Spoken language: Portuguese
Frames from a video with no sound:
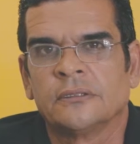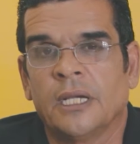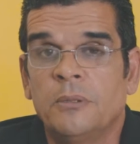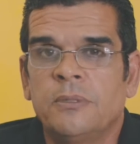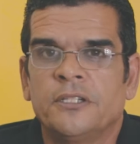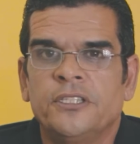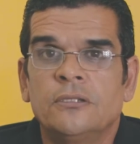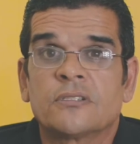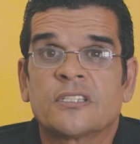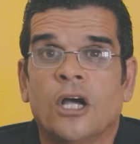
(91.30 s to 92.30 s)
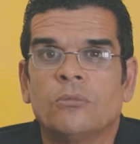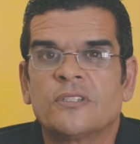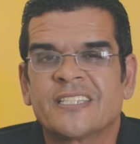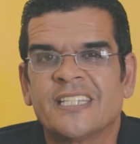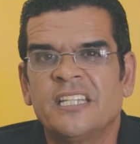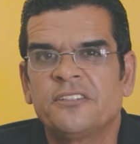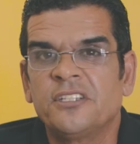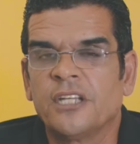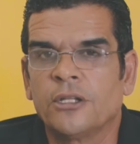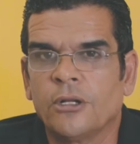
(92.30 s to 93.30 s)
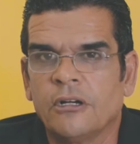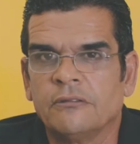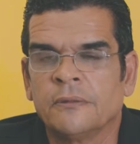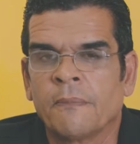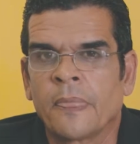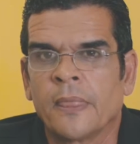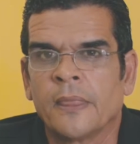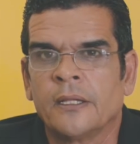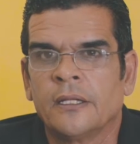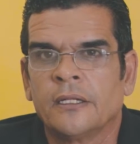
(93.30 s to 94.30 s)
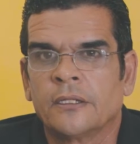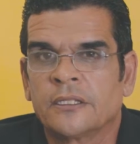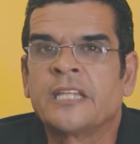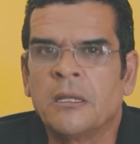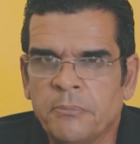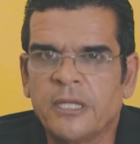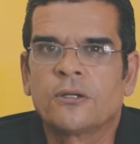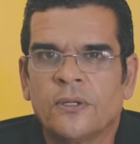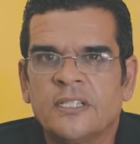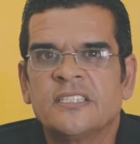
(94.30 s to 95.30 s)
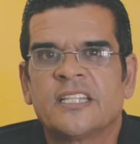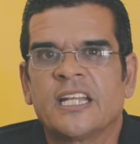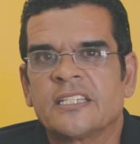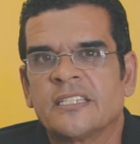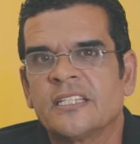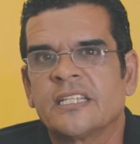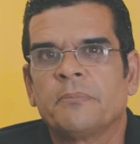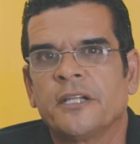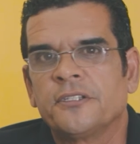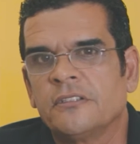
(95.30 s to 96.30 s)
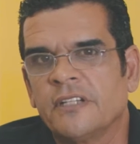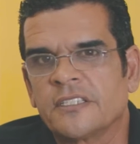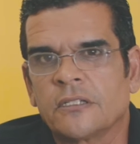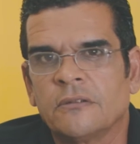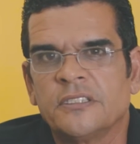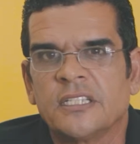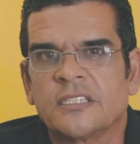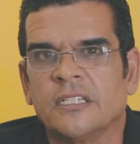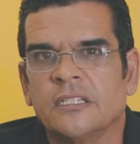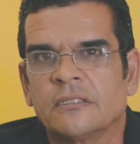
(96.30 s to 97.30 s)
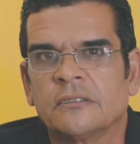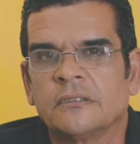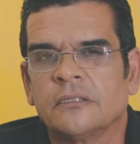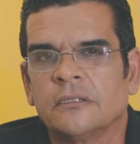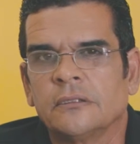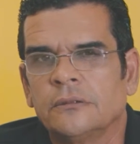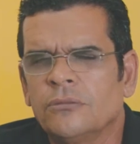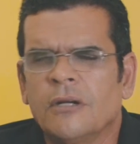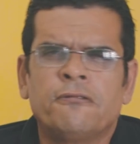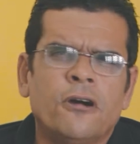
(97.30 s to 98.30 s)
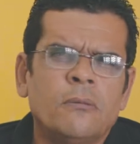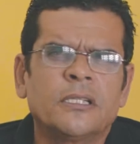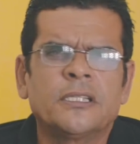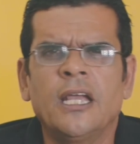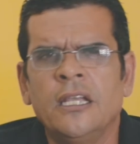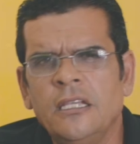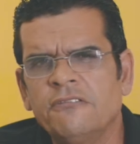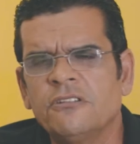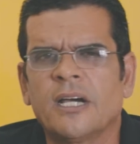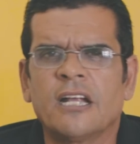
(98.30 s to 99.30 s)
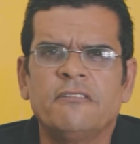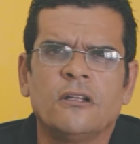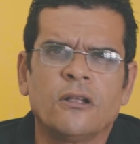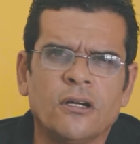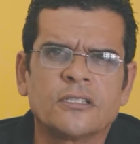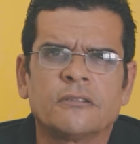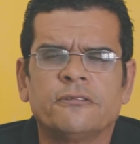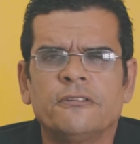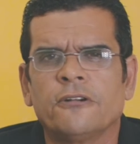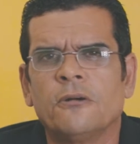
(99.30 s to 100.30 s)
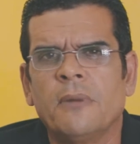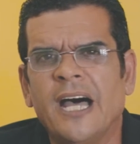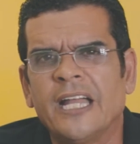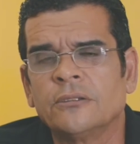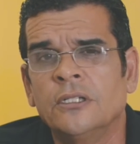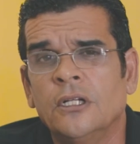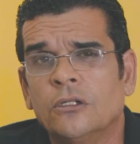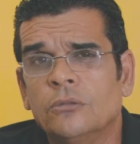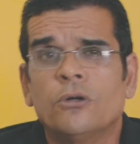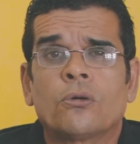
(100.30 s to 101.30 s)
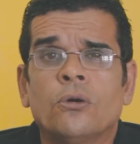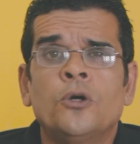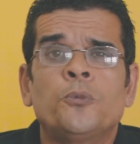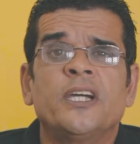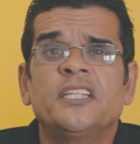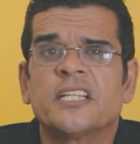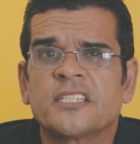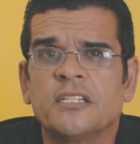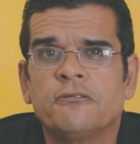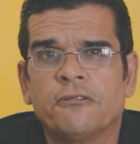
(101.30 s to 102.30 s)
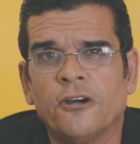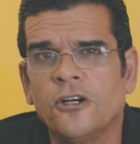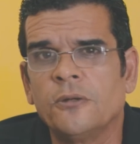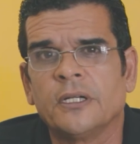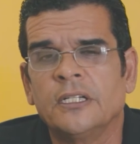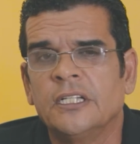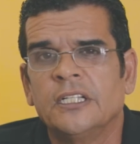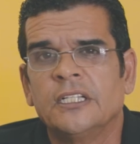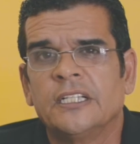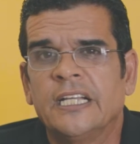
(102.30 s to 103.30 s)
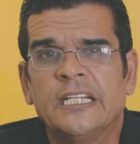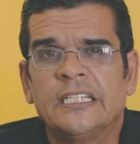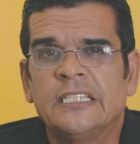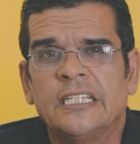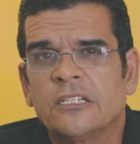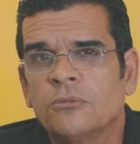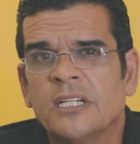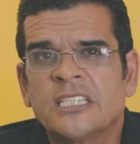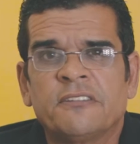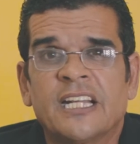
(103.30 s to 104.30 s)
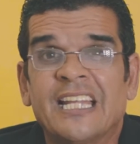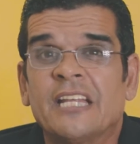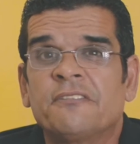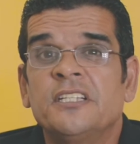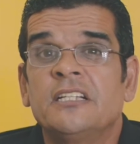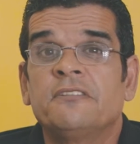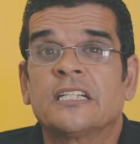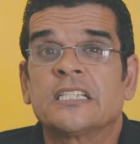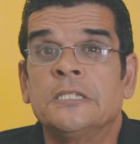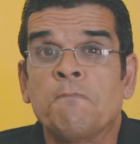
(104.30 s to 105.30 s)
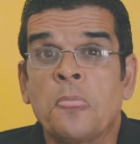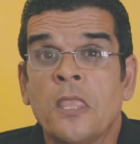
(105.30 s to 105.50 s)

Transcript: A Bíblia diz no Salmo 139, também coisas interessantes a partir do versículo 16. De uma forma terrível e maravilhosa fui formado, o meu corpo ainda sem forma. Né? E ele começa a falar lá na frente, ele fala assim: